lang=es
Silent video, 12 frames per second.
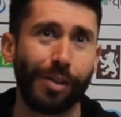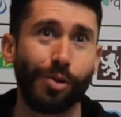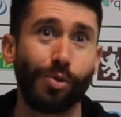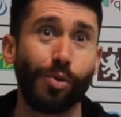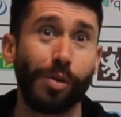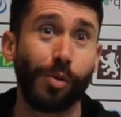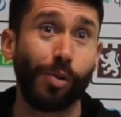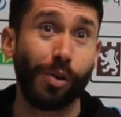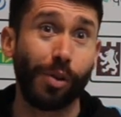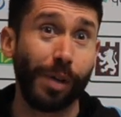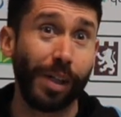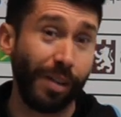esos últimos
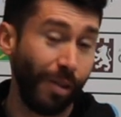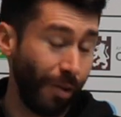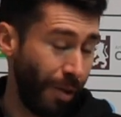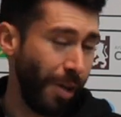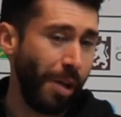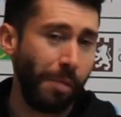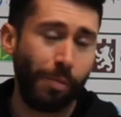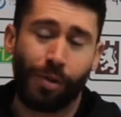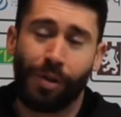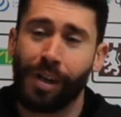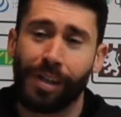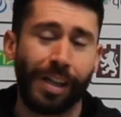cuatro partidos,
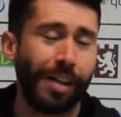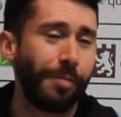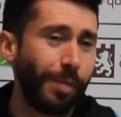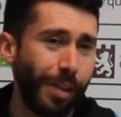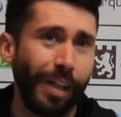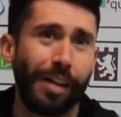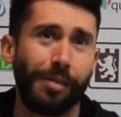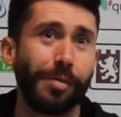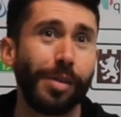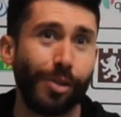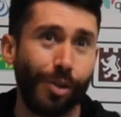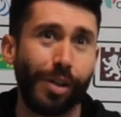pues ahora se repite la
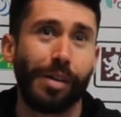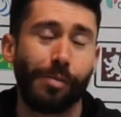misma historia,